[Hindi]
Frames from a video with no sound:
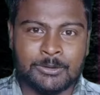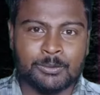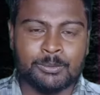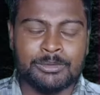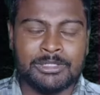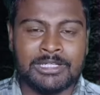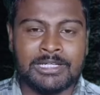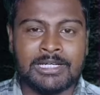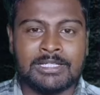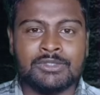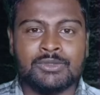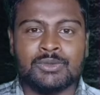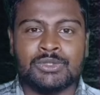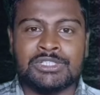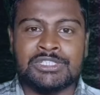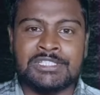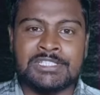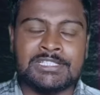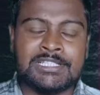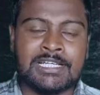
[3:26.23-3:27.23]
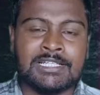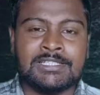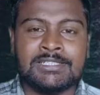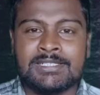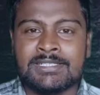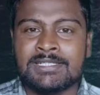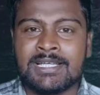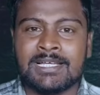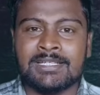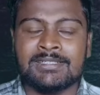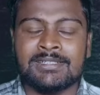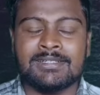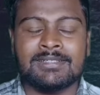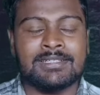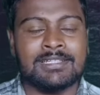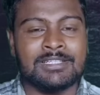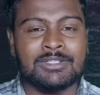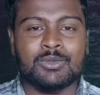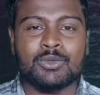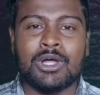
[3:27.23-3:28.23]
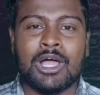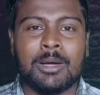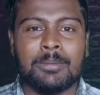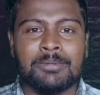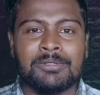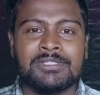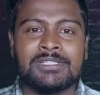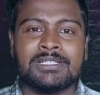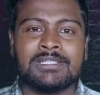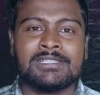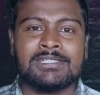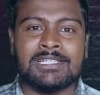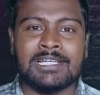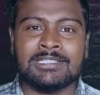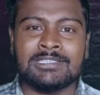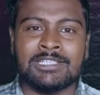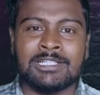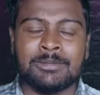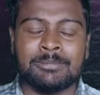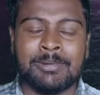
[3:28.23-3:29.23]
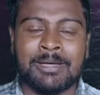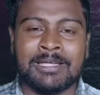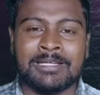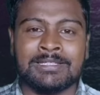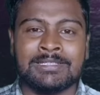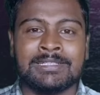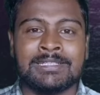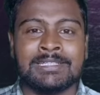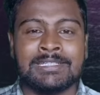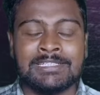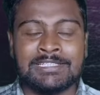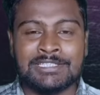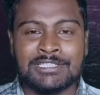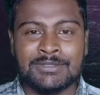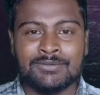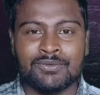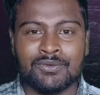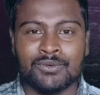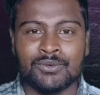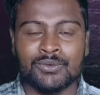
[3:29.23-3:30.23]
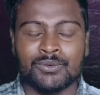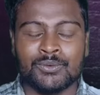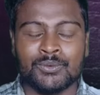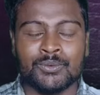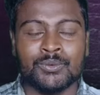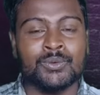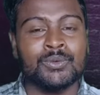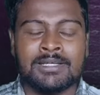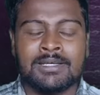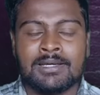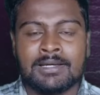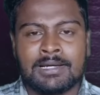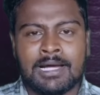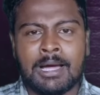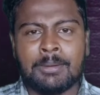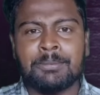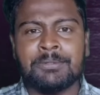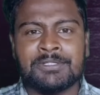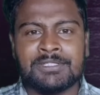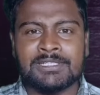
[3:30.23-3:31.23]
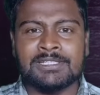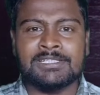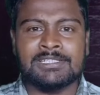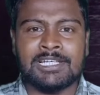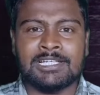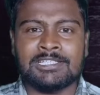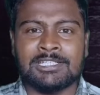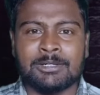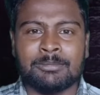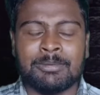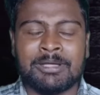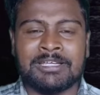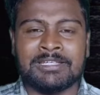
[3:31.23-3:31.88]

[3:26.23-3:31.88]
देखने को मिलेगा जो कि इसी चार्जर से चार्ज करते हैं तो काफ़ी जल्दी चार्ज कर पाएंगे इसी फ़ोन को काफ़ी जल्दी चार्ज कर